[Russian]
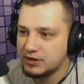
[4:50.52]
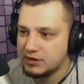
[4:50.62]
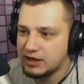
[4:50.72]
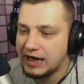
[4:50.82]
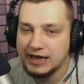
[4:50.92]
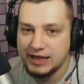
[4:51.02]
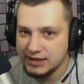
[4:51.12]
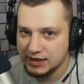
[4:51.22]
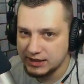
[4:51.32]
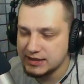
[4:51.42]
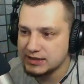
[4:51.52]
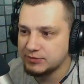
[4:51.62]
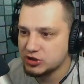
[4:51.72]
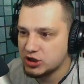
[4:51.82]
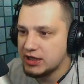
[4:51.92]
оленя хотят,
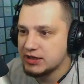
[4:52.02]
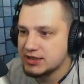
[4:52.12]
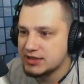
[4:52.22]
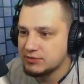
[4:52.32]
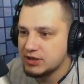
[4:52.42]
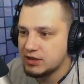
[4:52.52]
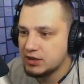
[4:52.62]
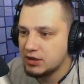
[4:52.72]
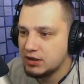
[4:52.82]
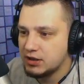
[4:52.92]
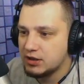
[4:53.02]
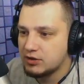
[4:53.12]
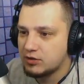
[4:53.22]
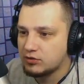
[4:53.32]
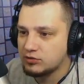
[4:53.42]
потому что олень на самом деле
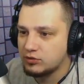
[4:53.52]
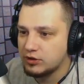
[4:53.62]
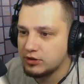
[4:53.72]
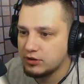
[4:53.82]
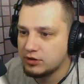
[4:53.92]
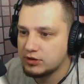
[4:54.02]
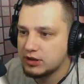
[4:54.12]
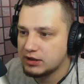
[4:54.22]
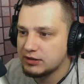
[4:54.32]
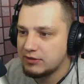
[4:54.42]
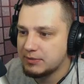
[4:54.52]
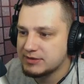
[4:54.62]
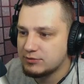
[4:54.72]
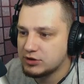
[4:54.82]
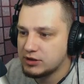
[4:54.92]
крутой. Так, давай
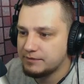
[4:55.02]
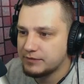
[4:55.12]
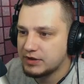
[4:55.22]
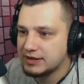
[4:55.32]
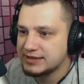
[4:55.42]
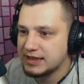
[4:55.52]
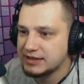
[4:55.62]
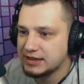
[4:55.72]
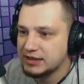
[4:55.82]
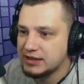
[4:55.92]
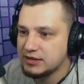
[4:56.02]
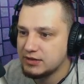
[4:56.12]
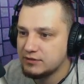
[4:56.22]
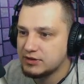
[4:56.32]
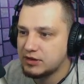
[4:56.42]
посмотрим, захотят ли
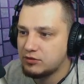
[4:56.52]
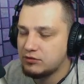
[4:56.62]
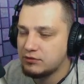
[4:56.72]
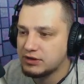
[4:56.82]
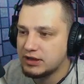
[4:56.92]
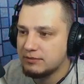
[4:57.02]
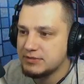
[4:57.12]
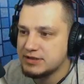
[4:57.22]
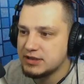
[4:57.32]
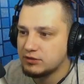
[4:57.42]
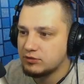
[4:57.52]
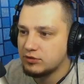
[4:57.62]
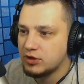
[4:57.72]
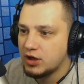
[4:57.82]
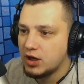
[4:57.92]
вот такую вот обезьянку.
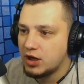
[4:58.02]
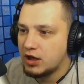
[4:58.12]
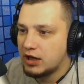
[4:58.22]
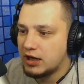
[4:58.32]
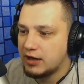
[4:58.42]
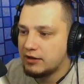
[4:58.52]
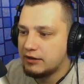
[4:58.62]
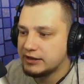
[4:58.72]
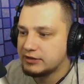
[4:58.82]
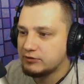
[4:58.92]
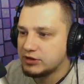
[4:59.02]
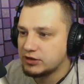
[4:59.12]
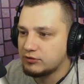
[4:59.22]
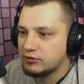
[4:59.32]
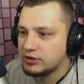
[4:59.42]
А, это вот
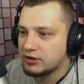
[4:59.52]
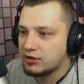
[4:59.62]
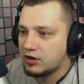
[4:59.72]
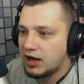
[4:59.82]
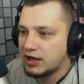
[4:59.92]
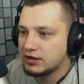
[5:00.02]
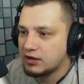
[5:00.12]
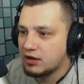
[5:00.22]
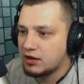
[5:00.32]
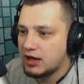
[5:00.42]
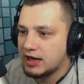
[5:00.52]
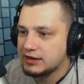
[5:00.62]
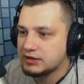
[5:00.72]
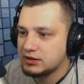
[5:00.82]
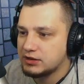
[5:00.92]
это вот райт,
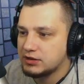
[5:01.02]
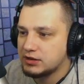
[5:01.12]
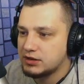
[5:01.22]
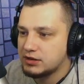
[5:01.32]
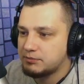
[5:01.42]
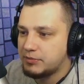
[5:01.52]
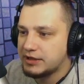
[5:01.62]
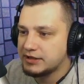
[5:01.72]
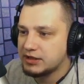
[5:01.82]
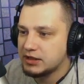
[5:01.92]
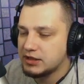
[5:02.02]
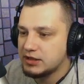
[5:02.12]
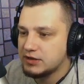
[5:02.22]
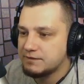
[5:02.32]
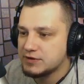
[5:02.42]
райт, э, панда
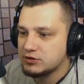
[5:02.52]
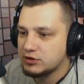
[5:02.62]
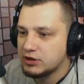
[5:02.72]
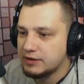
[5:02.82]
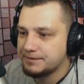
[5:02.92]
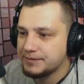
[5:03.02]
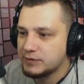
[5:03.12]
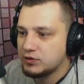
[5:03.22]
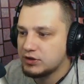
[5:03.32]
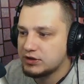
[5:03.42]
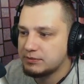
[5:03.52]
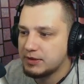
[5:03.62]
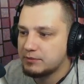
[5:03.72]
и все, да? Ну, это прям